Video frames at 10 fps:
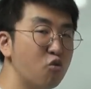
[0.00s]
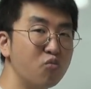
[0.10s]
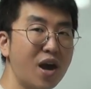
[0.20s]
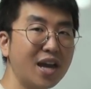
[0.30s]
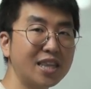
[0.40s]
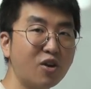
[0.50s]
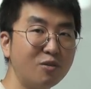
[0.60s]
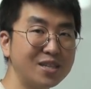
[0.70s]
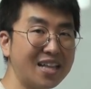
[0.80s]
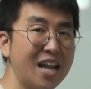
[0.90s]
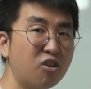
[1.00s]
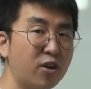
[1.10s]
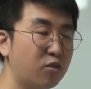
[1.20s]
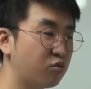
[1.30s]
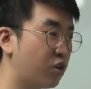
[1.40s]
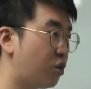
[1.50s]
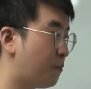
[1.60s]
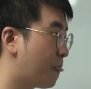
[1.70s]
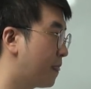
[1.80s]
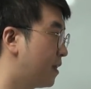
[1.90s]
공부하겠다고 하면서 안 할
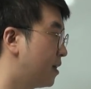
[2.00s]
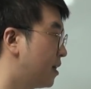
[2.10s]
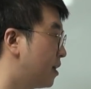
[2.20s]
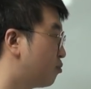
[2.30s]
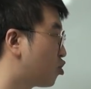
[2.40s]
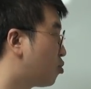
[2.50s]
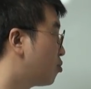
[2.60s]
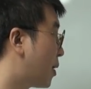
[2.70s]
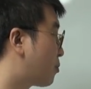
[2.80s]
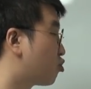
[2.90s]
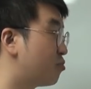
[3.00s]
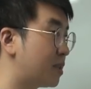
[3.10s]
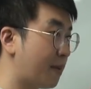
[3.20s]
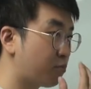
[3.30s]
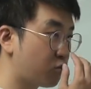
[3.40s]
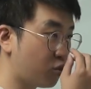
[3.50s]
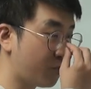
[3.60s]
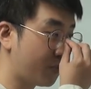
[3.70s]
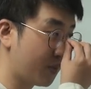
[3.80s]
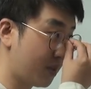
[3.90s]
거라고요. 물어보면 100%입니다. 100%.
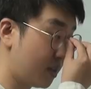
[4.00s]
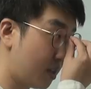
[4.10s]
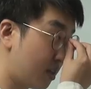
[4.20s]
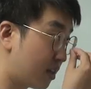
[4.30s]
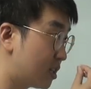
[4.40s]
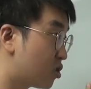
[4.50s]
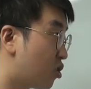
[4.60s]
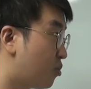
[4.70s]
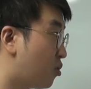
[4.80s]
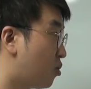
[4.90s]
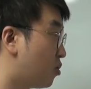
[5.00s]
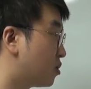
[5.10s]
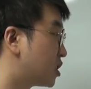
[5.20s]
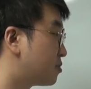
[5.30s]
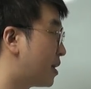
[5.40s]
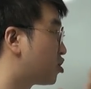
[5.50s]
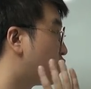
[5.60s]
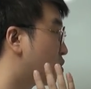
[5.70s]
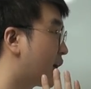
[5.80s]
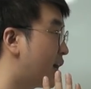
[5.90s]
그래서 뭐 지금 말
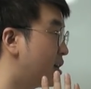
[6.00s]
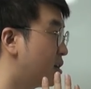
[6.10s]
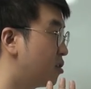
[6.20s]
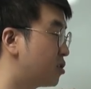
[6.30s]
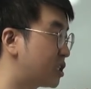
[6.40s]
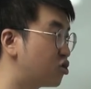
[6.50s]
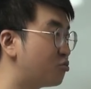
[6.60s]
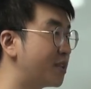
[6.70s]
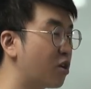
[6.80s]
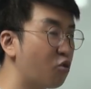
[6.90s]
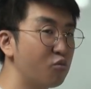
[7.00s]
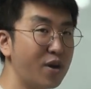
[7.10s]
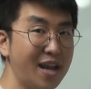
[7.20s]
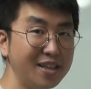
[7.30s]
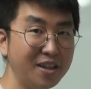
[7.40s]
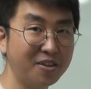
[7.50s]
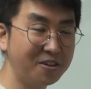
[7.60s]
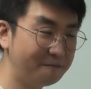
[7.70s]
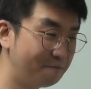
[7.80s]
들어보니까 여자친구 만나고 공부 안 한대요.